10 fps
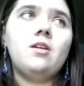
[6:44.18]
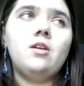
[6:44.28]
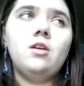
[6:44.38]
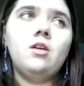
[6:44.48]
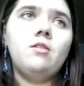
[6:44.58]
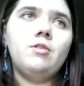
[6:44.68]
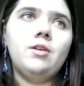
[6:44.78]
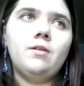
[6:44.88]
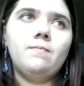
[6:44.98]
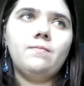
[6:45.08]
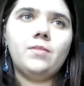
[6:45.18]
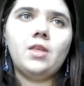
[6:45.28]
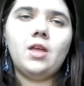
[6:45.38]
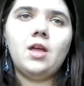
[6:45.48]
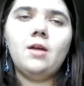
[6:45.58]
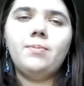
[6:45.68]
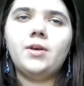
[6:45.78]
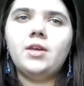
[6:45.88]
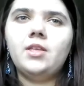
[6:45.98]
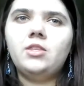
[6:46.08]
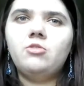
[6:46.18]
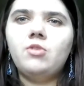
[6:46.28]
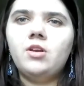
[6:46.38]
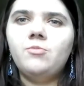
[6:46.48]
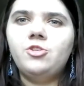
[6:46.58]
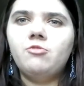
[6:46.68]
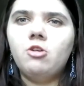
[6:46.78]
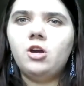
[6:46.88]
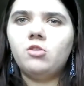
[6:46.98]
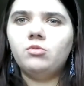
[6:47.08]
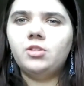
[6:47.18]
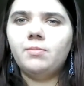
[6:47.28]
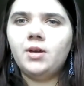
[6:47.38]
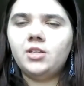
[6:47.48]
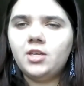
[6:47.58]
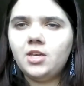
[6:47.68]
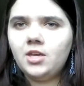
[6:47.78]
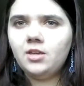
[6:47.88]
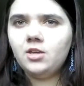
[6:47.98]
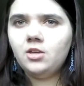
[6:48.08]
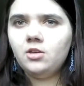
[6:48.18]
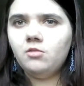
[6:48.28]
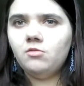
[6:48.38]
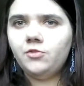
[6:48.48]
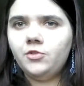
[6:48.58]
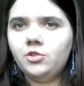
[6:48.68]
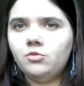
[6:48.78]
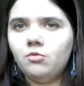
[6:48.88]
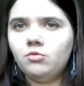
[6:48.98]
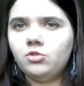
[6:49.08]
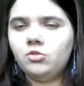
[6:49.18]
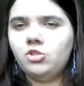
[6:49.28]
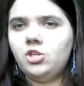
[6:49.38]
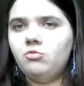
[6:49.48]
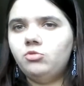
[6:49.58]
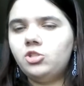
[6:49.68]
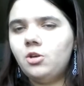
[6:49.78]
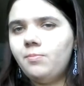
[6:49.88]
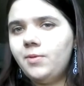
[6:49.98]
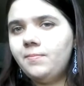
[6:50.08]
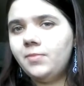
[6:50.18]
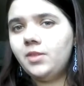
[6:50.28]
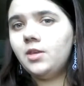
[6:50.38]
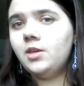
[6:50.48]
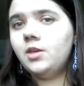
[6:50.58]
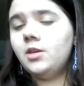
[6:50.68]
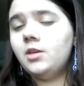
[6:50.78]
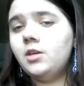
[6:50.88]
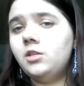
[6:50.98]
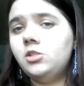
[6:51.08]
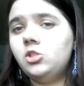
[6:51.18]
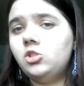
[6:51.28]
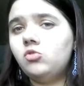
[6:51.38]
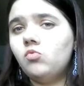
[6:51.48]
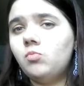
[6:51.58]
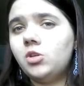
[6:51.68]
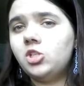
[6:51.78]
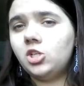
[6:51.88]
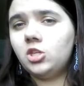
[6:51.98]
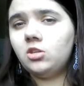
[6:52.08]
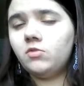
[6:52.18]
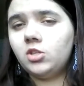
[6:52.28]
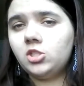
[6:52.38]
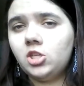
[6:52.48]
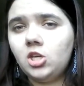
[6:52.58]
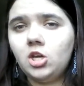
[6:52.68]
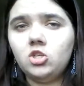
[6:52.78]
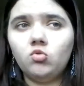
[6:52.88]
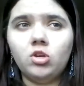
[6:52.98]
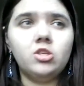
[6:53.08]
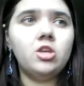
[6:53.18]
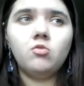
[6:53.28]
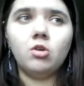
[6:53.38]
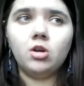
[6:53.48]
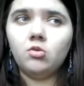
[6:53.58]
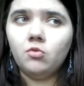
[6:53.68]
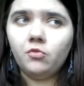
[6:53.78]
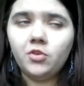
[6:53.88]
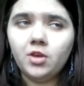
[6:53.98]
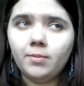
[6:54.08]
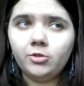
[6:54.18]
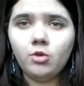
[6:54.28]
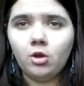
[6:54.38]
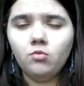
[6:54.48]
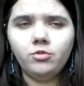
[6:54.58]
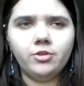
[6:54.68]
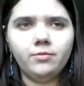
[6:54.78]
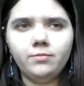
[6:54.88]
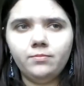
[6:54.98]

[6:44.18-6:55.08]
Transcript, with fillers: Eh ouais. Après, tu as les Mugiwara qui ont débarqué, le fils Zoro, Sanji et Usopp. Et ils sont pris chacun adversaire et ils ont gagné, quoi. Le fils a battu Arlong.